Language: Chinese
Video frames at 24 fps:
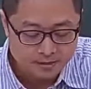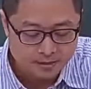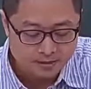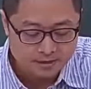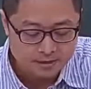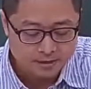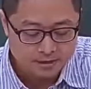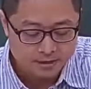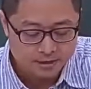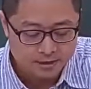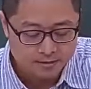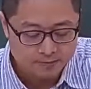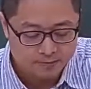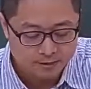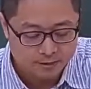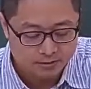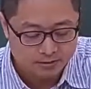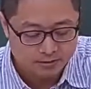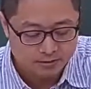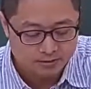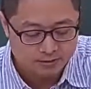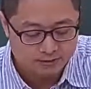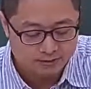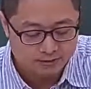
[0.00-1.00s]
那它可以
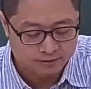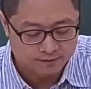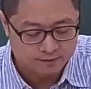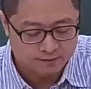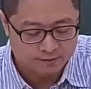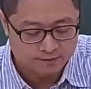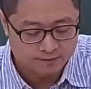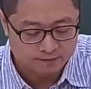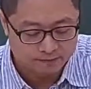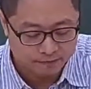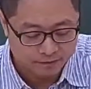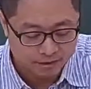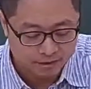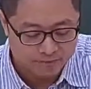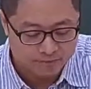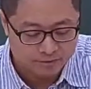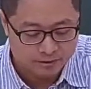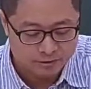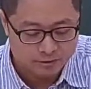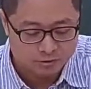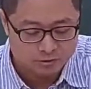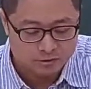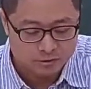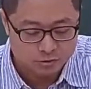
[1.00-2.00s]
表示的方法，可以
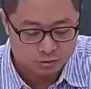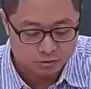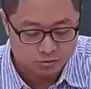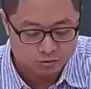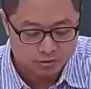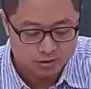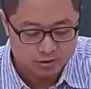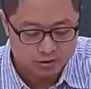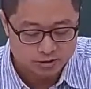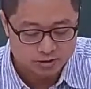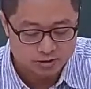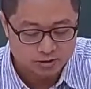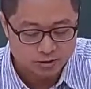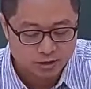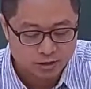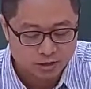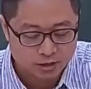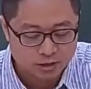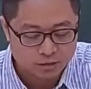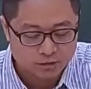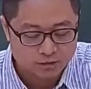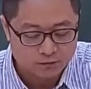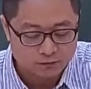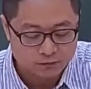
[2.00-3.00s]
表示的数字是
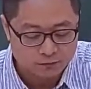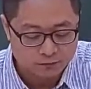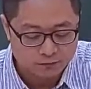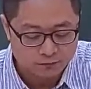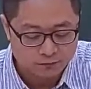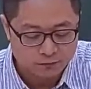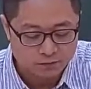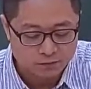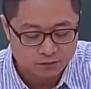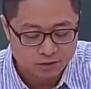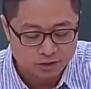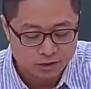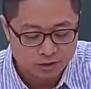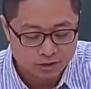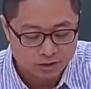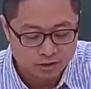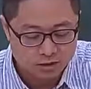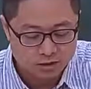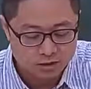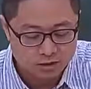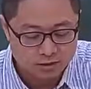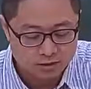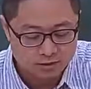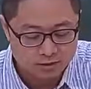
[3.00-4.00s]
负
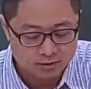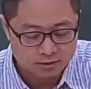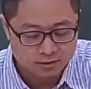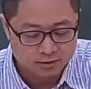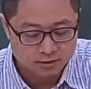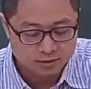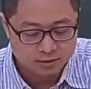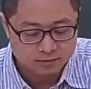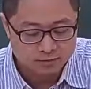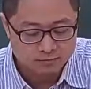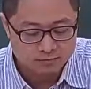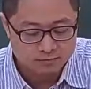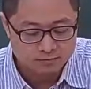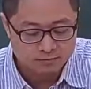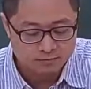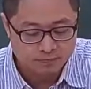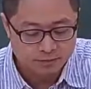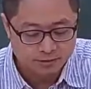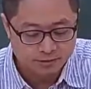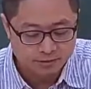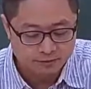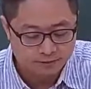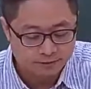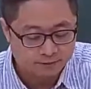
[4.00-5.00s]
二的
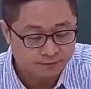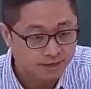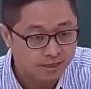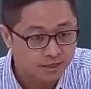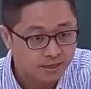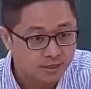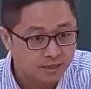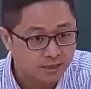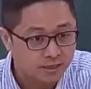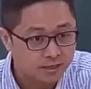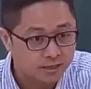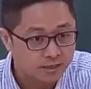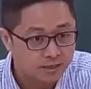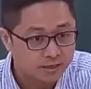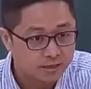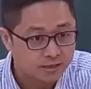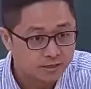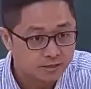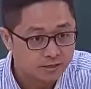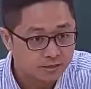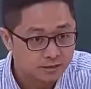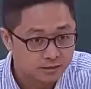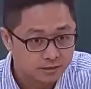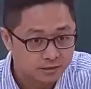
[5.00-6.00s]
平方，
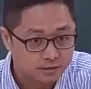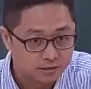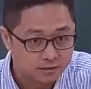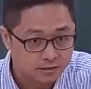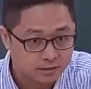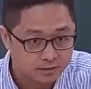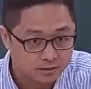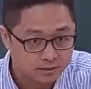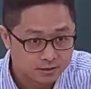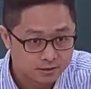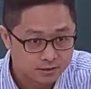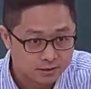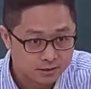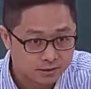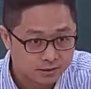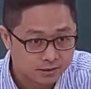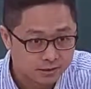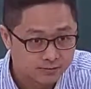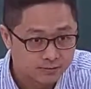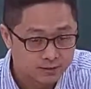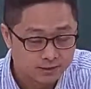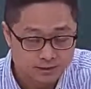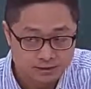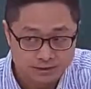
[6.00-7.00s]
二的 n
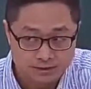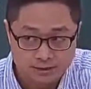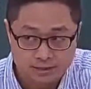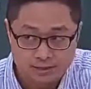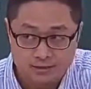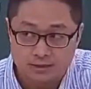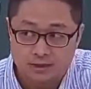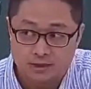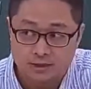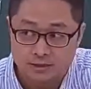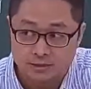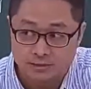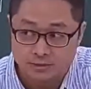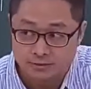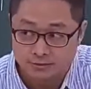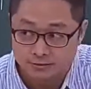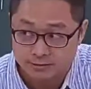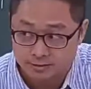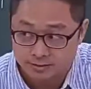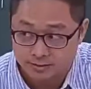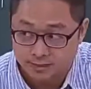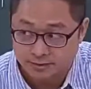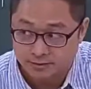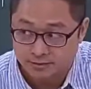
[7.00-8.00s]
减一嘛？假设 n 等
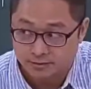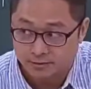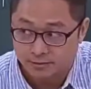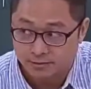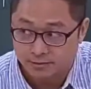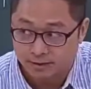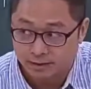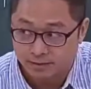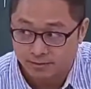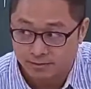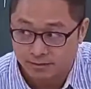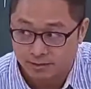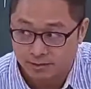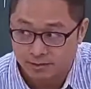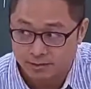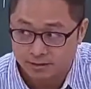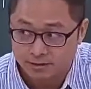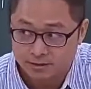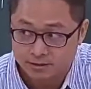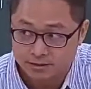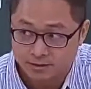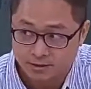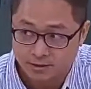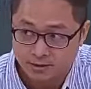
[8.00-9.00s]
于三的话嘛，
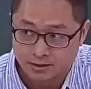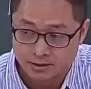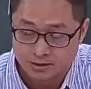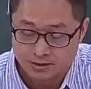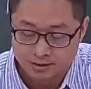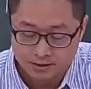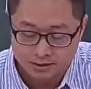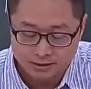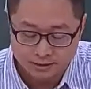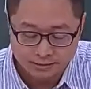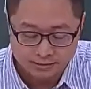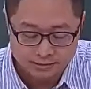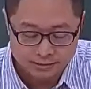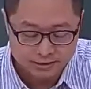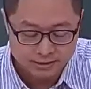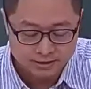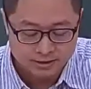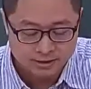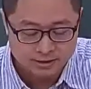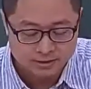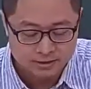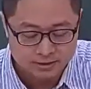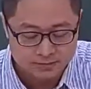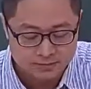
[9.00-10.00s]
啊，n 等于
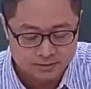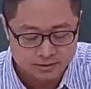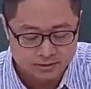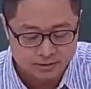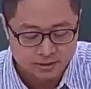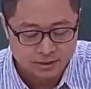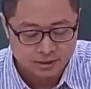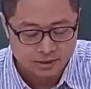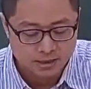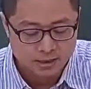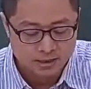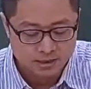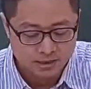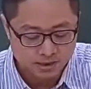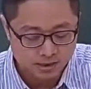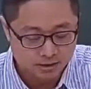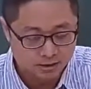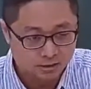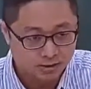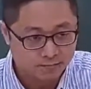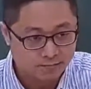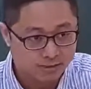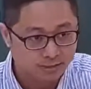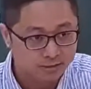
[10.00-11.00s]
三是不是
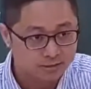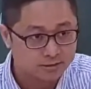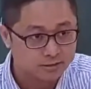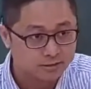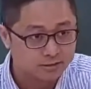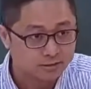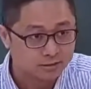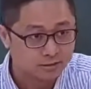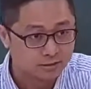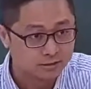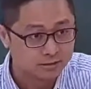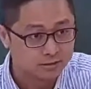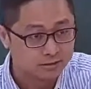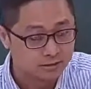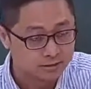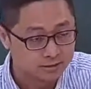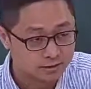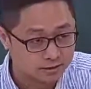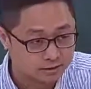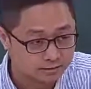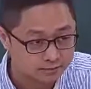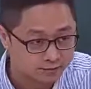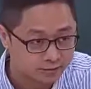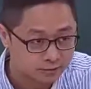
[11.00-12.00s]
二的八次，二的
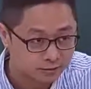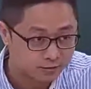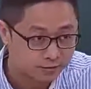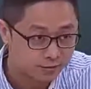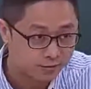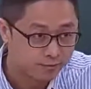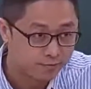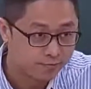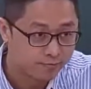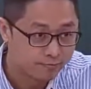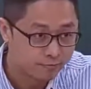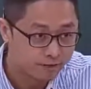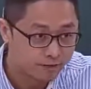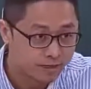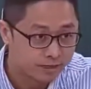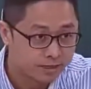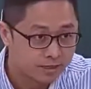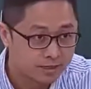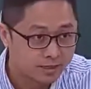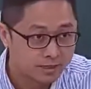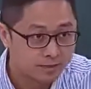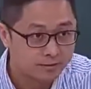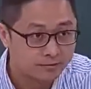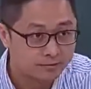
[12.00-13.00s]
三次方就等于
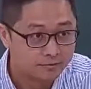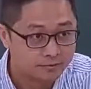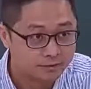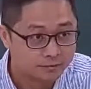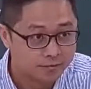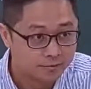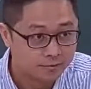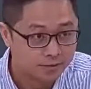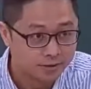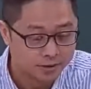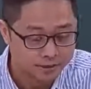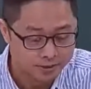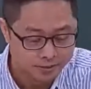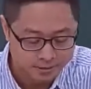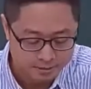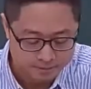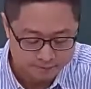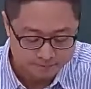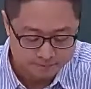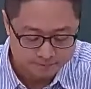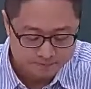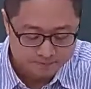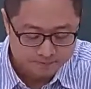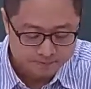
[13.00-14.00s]
八，对不对？
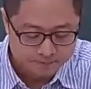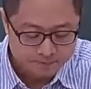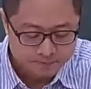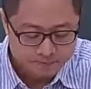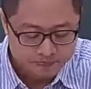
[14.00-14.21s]
好，